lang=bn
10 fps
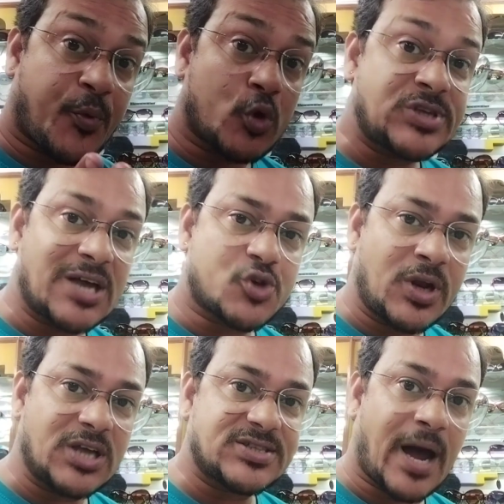
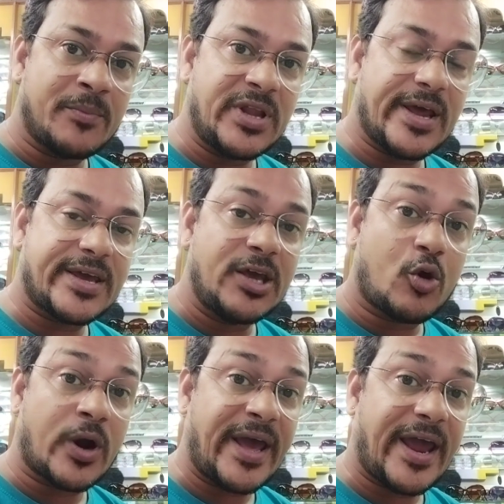প্রশাসনের সামনে কি
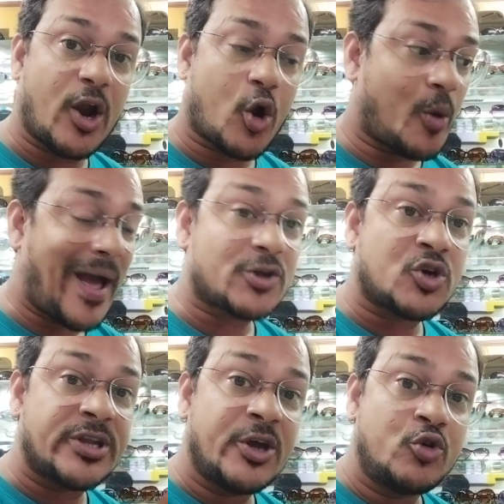করে এরকম
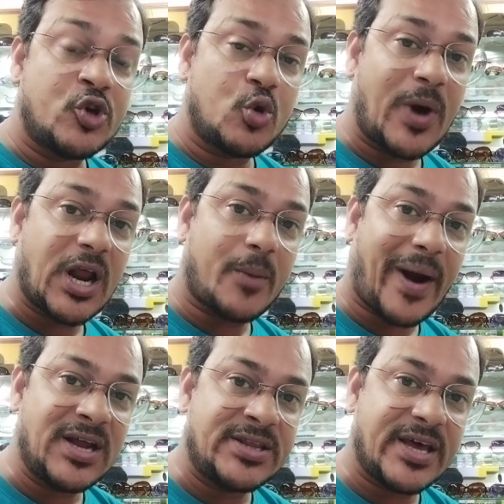একজন ইউটিউবারের
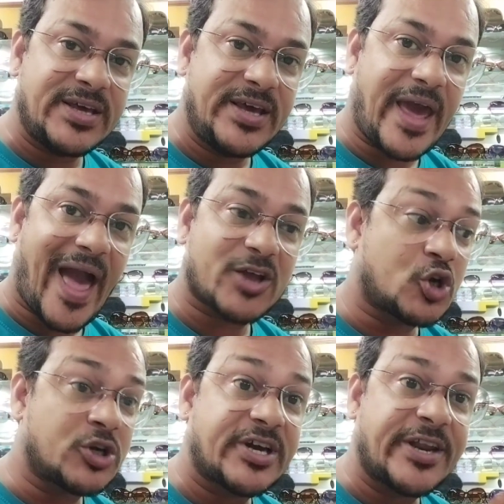বাড়িতে গিয়ে
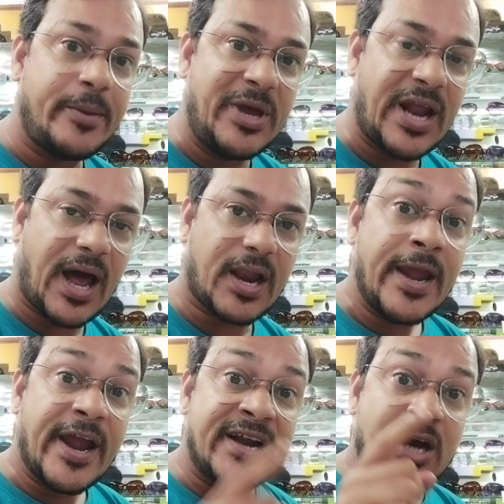একজন ক্রিমিনাল
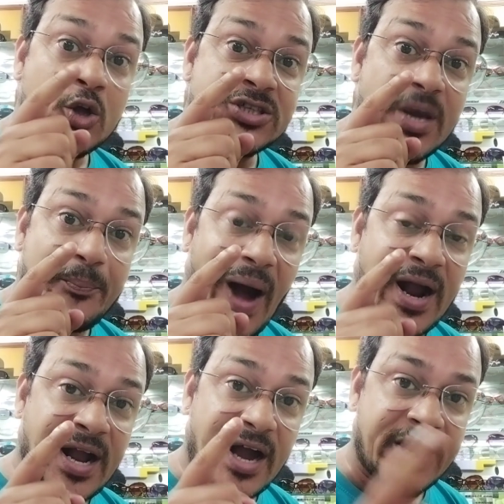এটা হচ্ছে
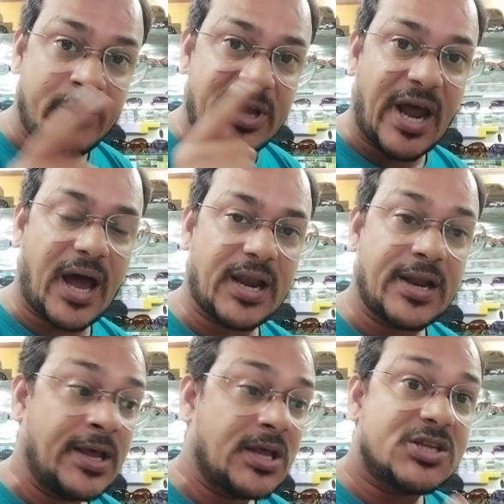পাক্কা ক্রিমিনাল
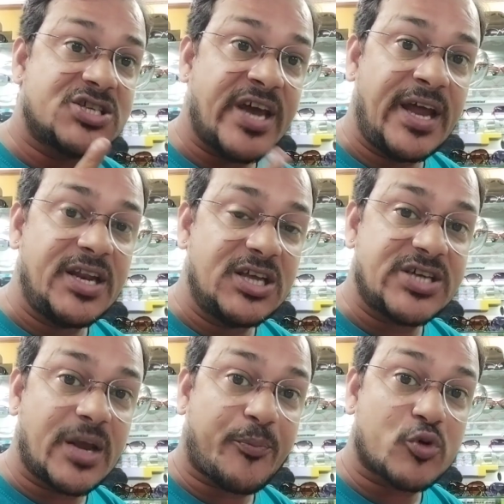যে
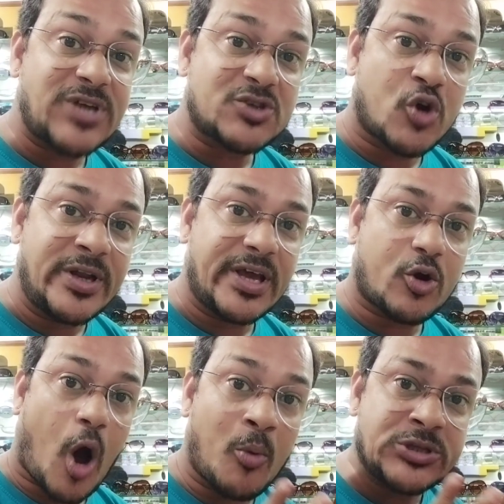নিজের প্রশাসনিক
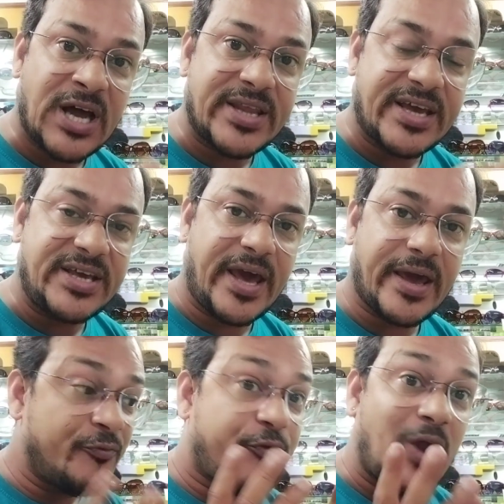ক্ষমতা দেখিয়ে
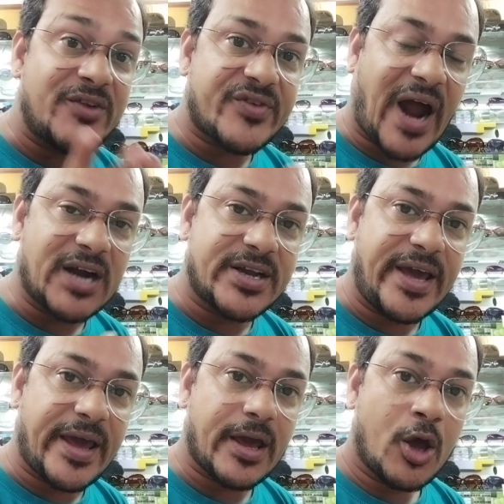ইনফ্লুয়েন্স
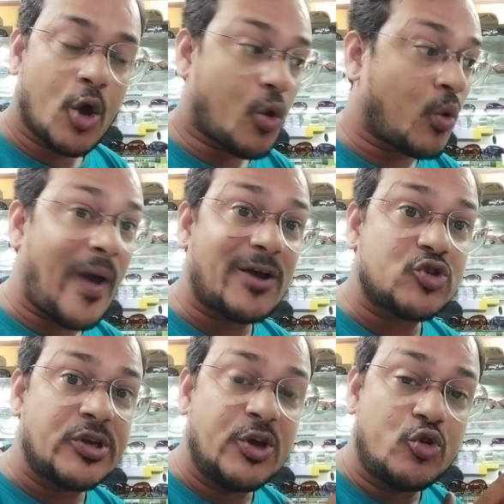খাটিয়ে কোনো
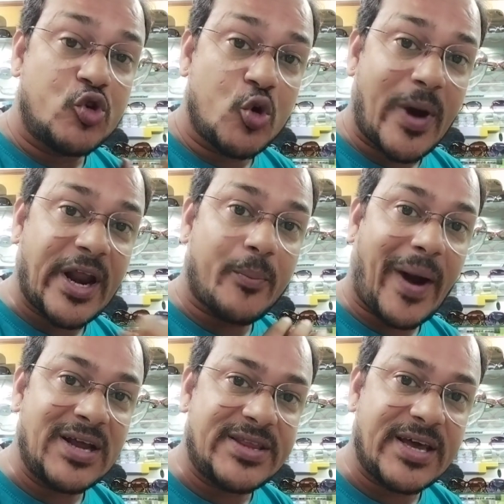একজন ইউটিউবারের
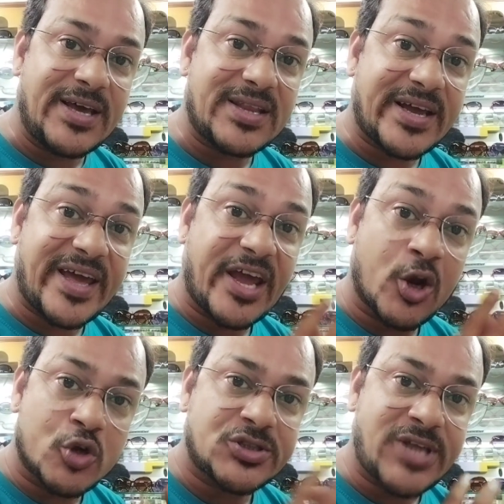বাড়িতে গিয়ে তাকে
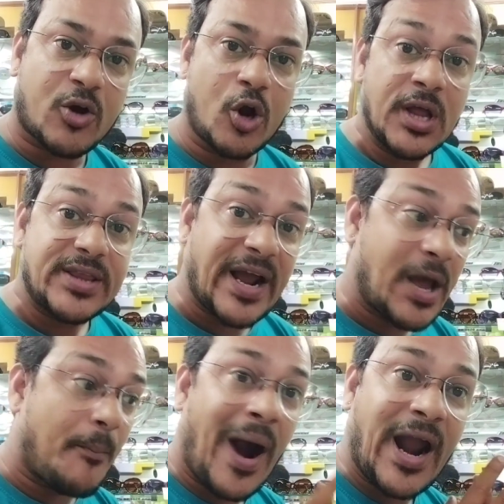হেনস্থা করল তাকে
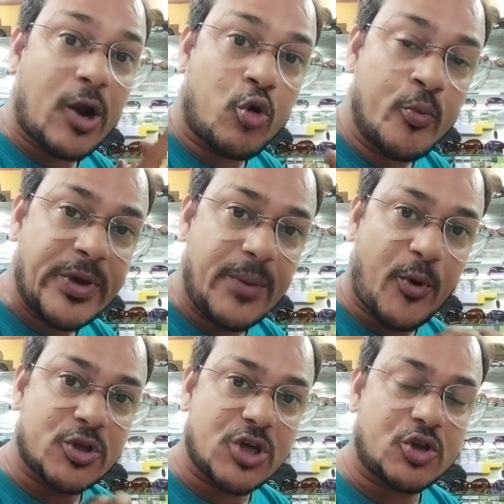মারার হুমকি
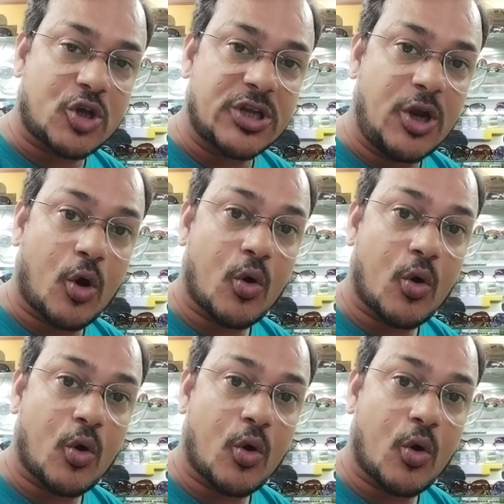পর্যন্ত দিল